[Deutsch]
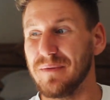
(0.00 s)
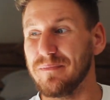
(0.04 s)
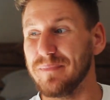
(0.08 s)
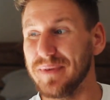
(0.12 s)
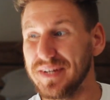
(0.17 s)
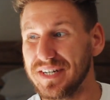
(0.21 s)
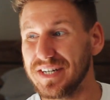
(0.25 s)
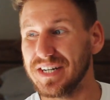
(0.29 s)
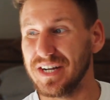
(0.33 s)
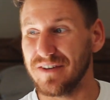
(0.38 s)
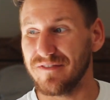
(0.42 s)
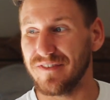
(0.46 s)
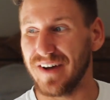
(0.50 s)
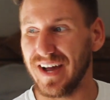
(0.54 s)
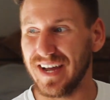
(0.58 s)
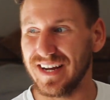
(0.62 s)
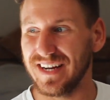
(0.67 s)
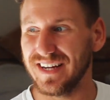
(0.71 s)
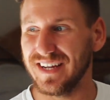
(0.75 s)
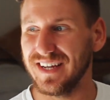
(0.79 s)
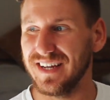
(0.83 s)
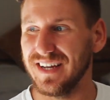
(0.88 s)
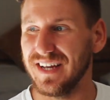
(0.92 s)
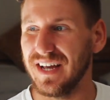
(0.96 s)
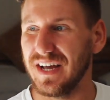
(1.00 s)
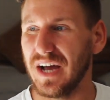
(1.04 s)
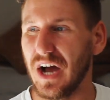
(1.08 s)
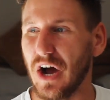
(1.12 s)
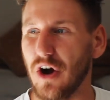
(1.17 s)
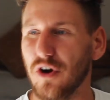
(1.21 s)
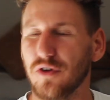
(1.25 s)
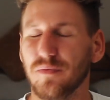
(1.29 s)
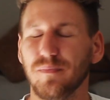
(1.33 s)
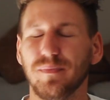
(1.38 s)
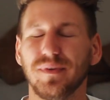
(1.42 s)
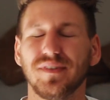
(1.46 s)
mittlerweile
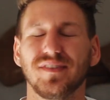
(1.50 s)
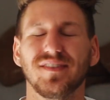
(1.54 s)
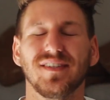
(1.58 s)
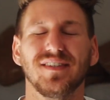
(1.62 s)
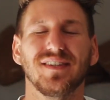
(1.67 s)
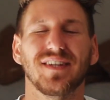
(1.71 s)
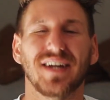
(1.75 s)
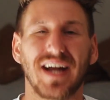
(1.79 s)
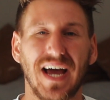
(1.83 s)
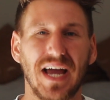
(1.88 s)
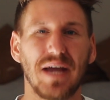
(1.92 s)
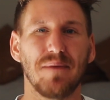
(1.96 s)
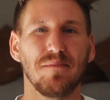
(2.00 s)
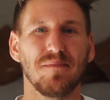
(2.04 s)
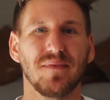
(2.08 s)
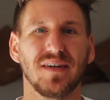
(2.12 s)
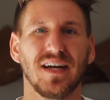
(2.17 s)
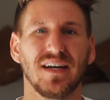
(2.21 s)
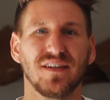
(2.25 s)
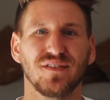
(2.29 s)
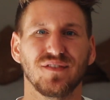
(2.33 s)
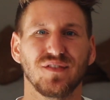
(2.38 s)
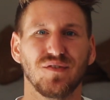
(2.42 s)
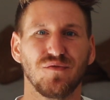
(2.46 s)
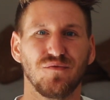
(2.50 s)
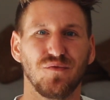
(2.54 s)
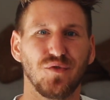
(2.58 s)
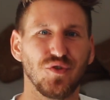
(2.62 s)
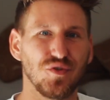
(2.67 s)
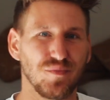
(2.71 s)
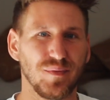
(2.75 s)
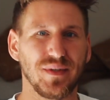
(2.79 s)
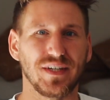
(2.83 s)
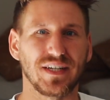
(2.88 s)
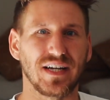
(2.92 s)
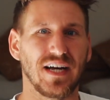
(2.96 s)
auch ein bisschen treiben lasse, wo
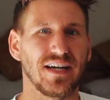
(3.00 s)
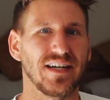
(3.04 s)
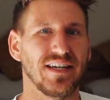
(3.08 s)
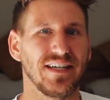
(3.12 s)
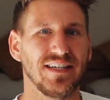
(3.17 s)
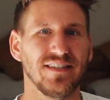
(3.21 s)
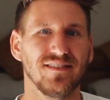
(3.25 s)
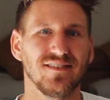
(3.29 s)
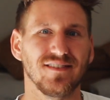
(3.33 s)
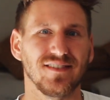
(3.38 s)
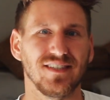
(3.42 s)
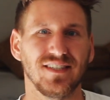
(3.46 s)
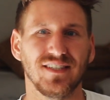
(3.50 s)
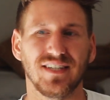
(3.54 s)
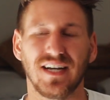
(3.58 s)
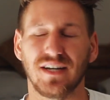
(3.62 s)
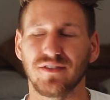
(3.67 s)
es mich gerade hinzieht.